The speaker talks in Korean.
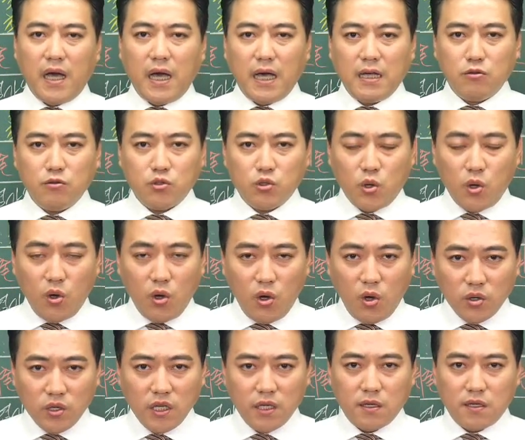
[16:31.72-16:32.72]
하루
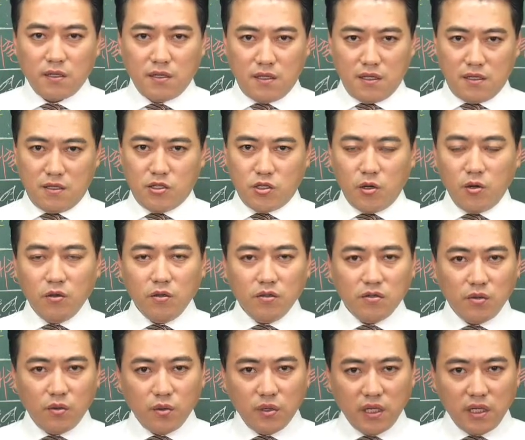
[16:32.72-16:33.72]
종일 예,
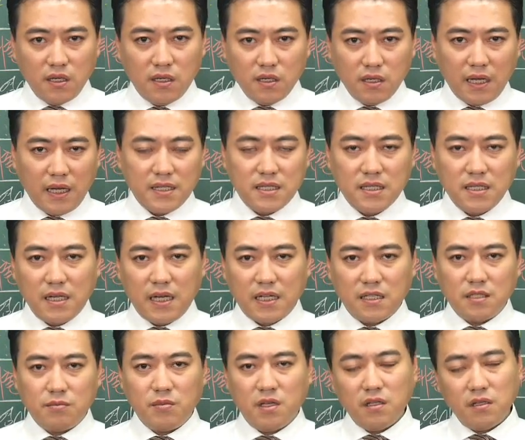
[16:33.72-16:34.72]
청소 일을 하지
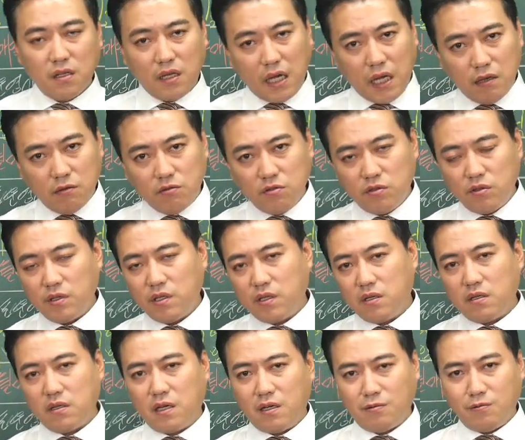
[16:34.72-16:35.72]
않으면 카운터
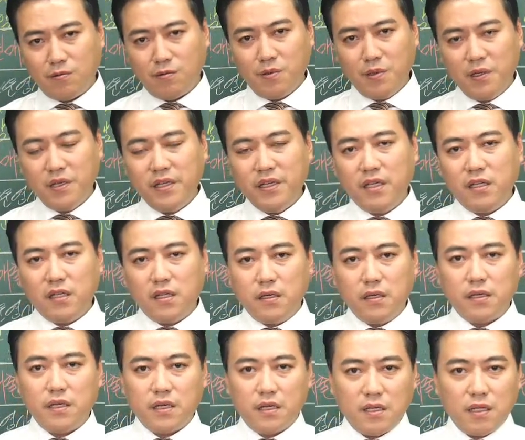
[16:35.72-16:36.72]
일을 하고
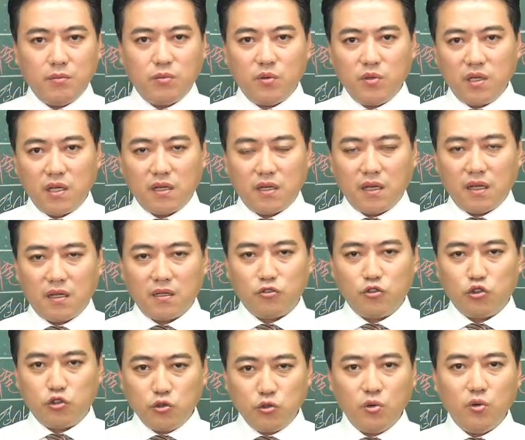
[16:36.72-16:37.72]
이렇게 하다 보니까
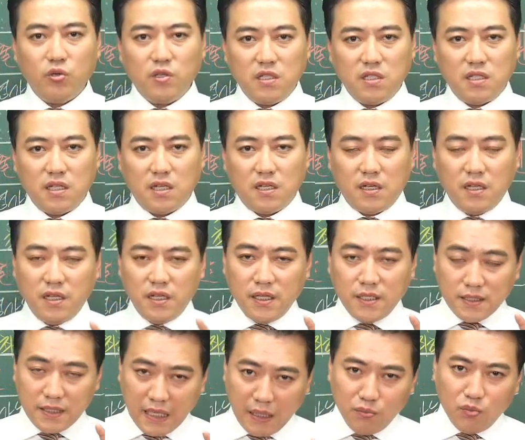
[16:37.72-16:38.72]
주로 이제
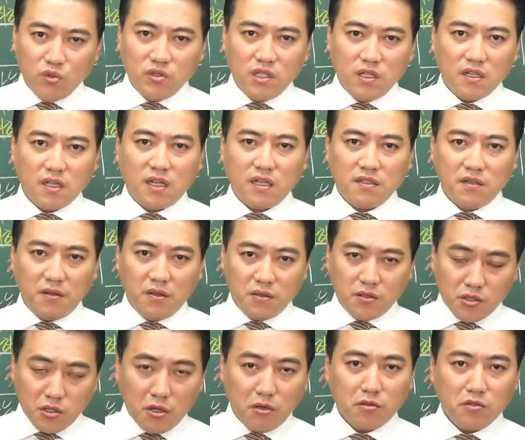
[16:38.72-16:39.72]

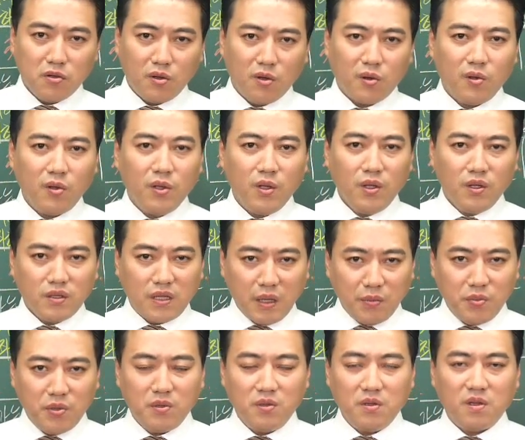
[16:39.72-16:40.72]
사모님께서 청소,
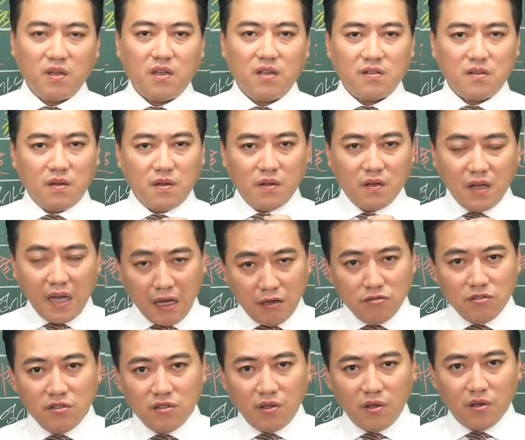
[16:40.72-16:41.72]
대표님께서
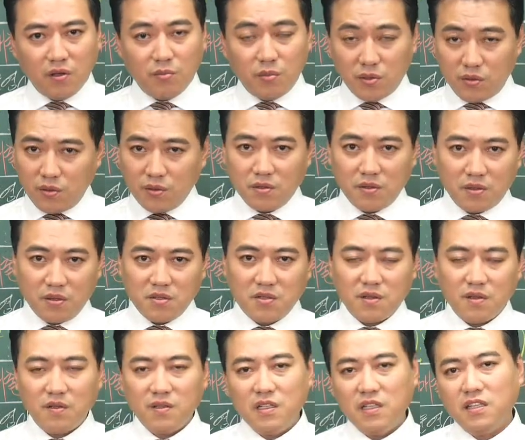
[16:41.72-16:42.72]
카운터, 보통
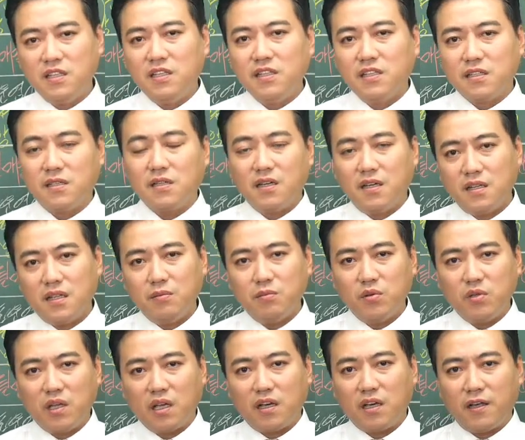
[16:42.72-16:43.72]
그러죠? 그렇게 하다
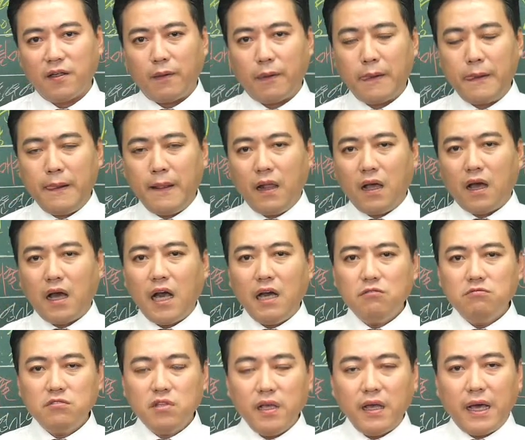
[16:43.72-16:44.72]
보니까
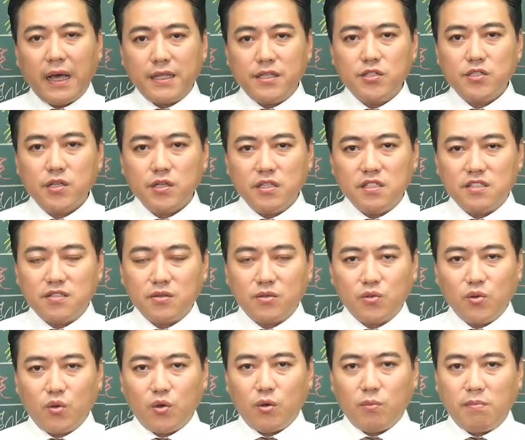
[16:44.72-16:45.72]
카운터에 앉아
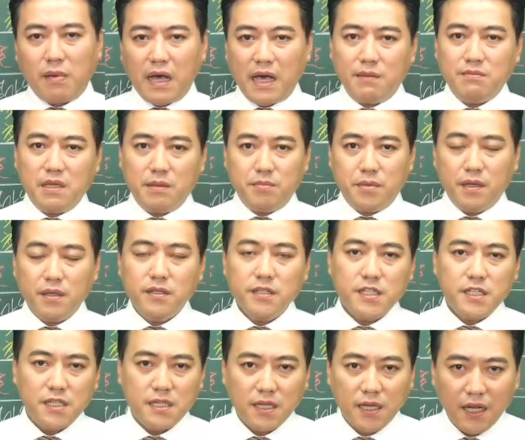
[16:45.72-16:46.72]
있어도 마음이
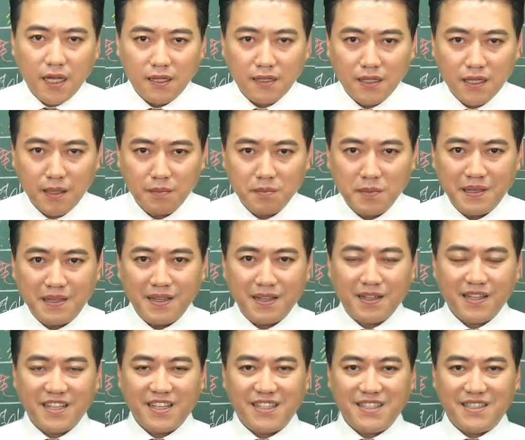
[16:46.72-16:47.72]
편치가 않답니다.
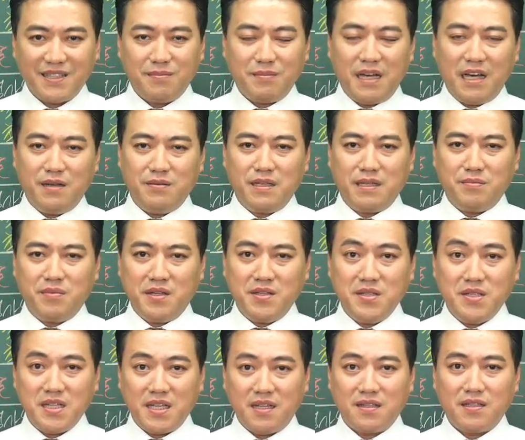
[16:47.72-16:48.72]
네, 마음이
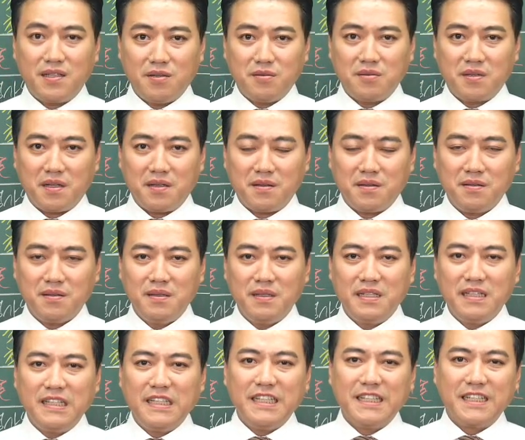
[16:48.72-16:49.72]
편치 않다고 그래요.
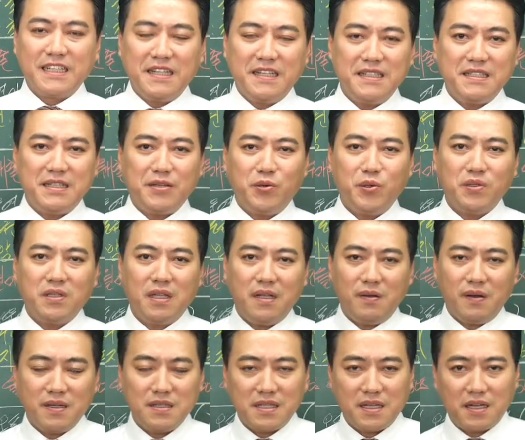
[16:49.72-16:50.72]
그래서 이제
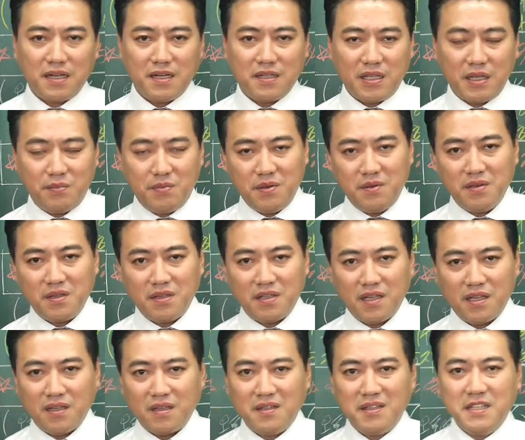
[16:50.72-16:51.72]
호텔 황제가
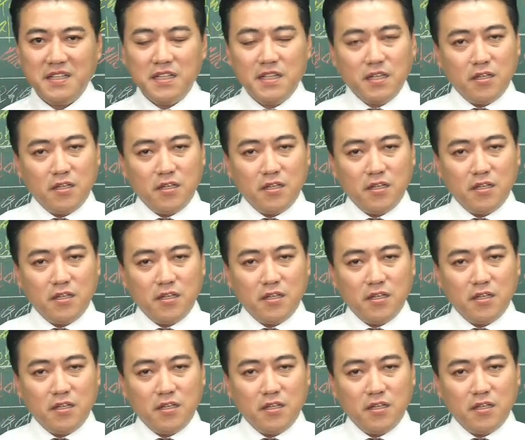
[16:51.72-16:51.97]
대표님께